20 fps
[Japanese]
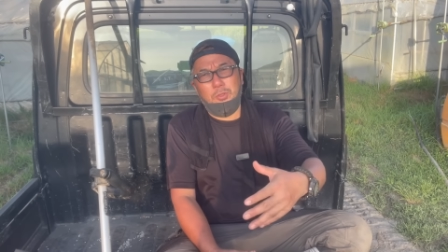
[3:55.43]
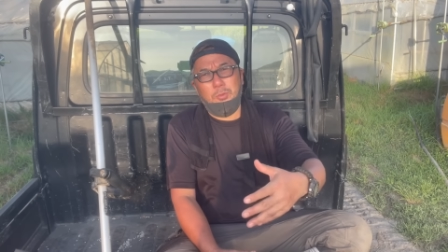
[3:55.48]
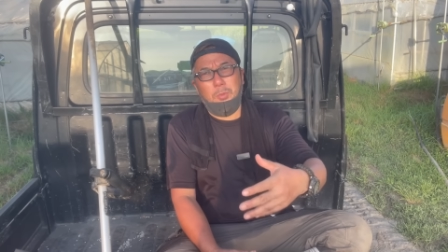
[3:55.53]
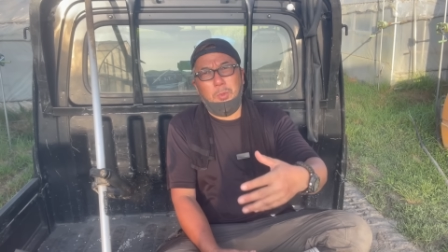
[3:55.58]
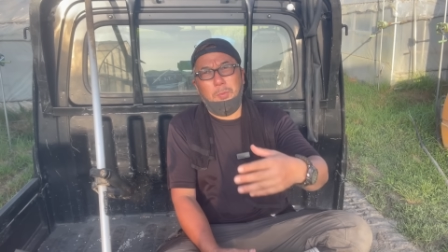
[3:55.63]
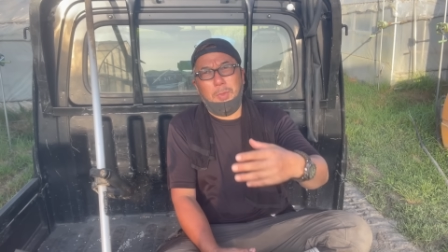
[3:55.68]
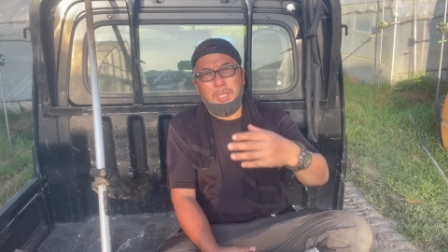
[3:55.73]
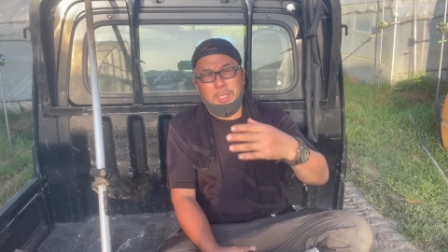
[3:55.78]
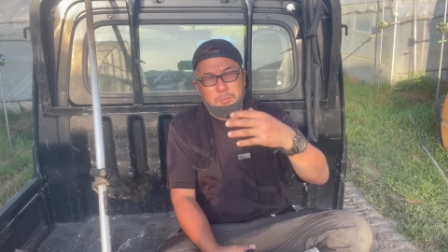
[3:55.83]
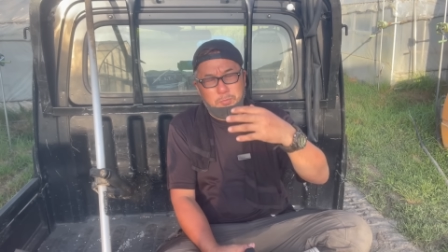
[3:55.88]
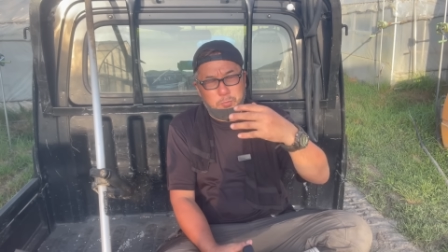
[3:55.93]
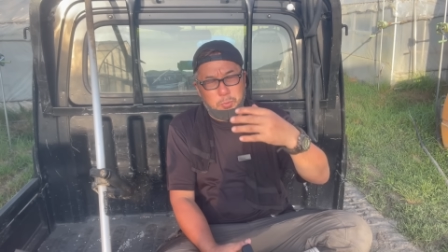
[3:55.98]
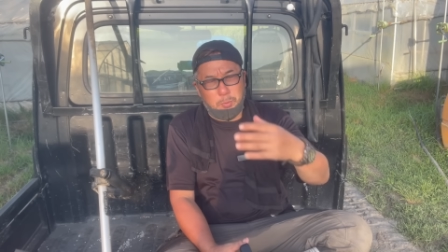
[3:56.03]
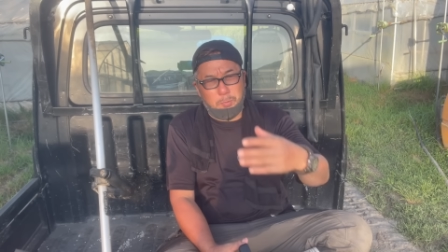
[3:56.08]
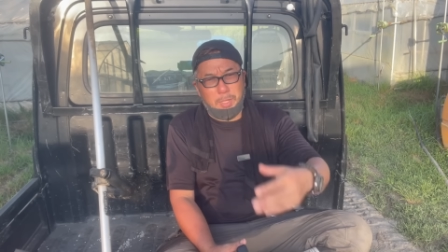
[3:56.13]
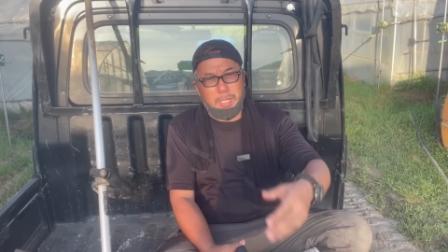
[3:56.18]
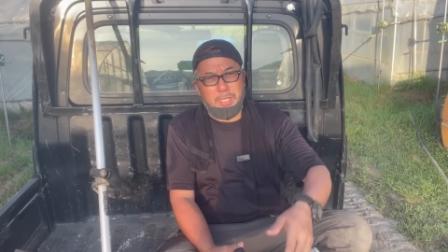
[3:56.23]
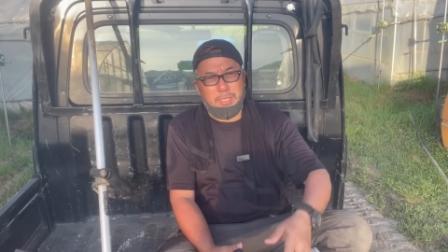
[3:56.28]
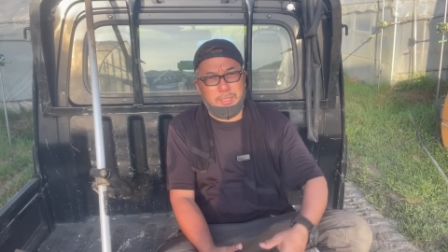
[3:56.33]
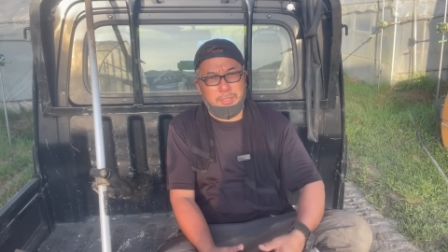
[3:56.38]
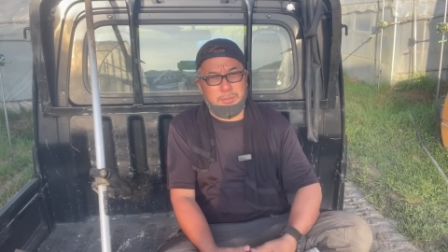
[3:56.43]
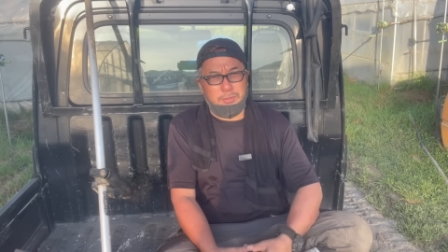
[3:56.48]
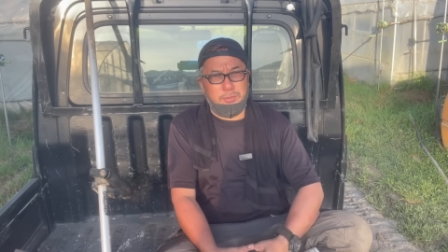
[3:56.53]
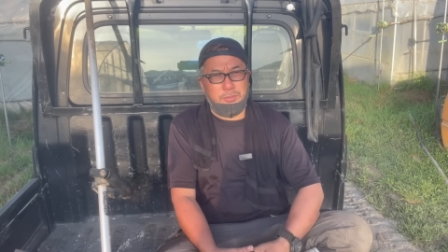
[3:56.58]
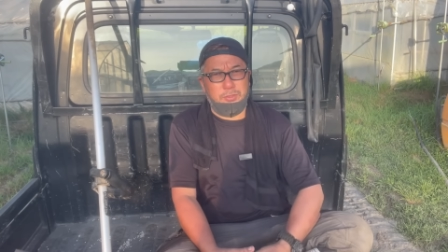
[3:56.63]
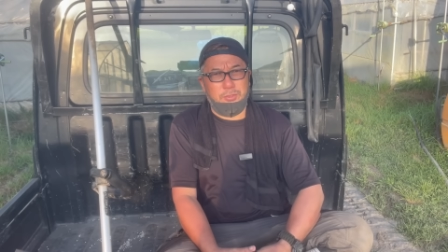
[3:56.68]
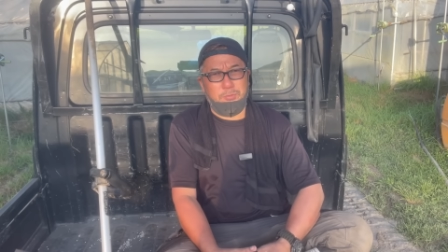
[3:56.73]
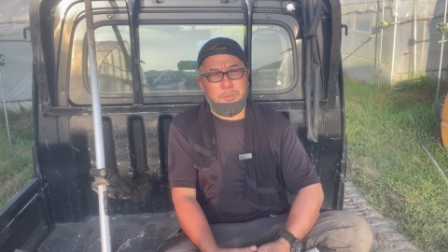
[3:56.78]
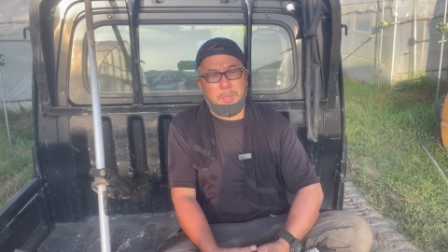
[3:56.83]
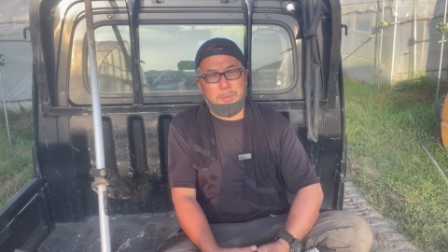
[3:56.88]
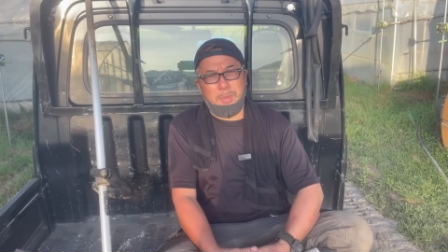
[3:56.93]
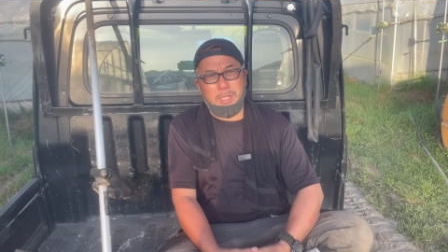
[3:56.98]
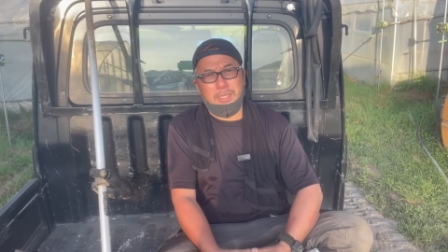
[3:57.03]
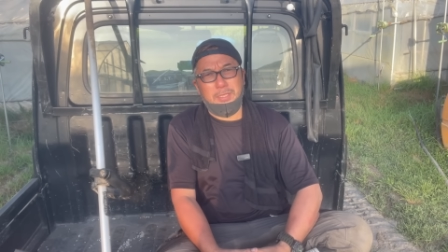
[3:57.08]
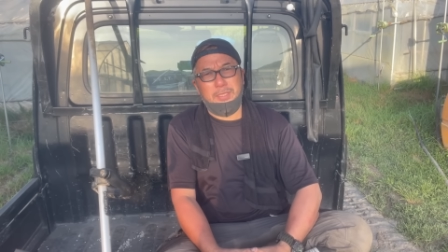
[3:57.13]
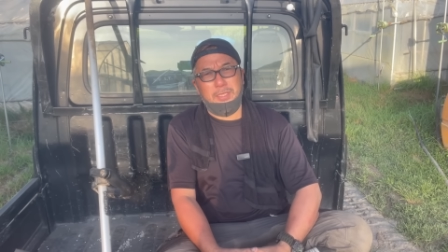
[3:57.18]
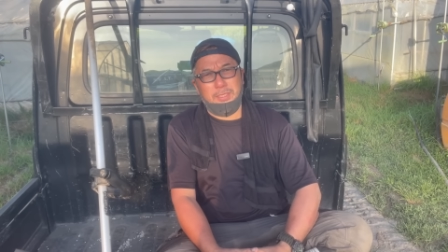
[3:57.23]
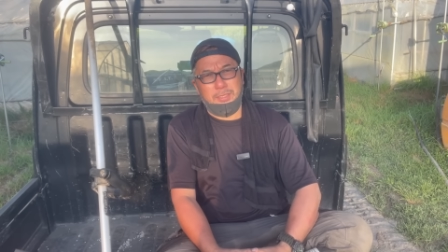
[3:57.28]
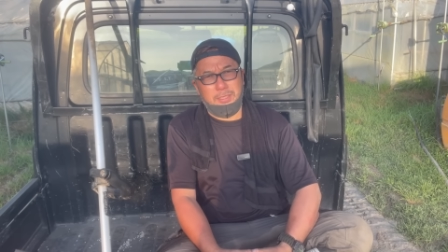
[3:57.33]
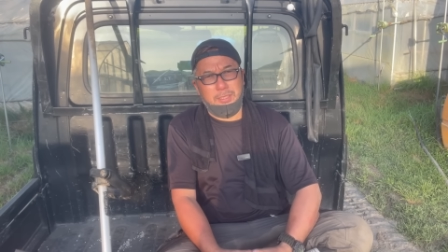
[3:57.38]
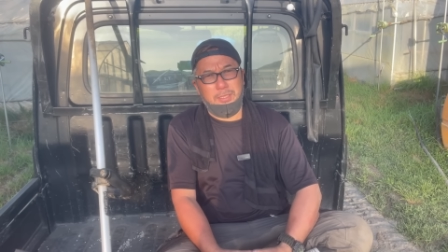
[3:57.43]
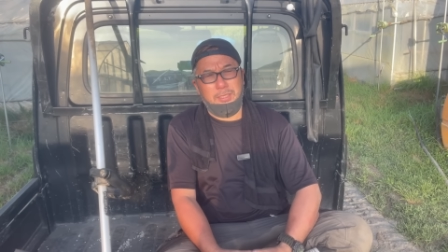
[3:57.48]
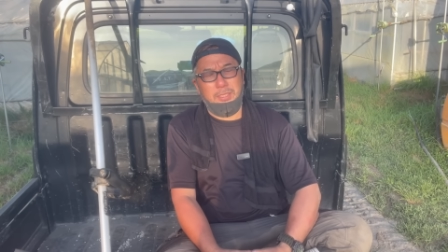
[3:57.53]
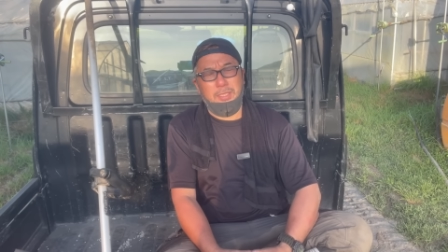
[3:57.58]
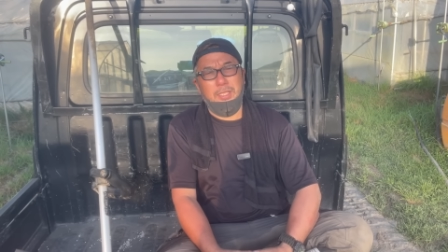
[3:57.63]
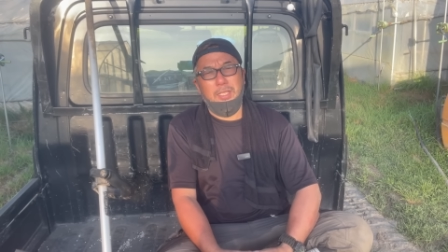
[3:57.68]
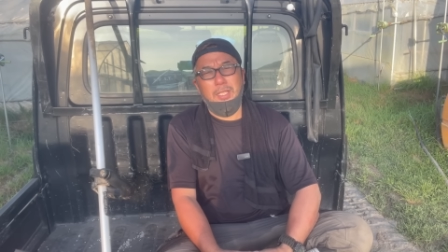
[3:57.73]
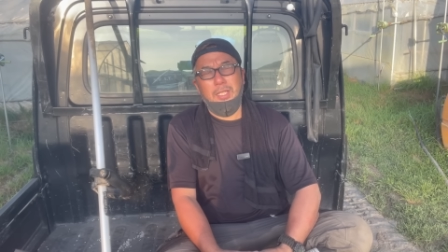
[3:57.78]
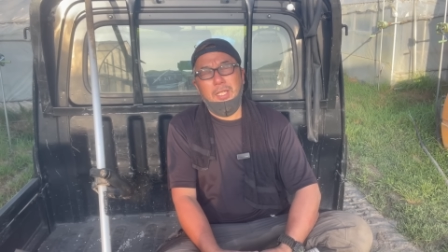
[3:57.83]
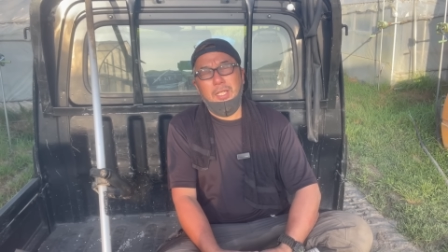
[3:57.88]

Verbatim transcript: ともまあ一歩前に進めましたし、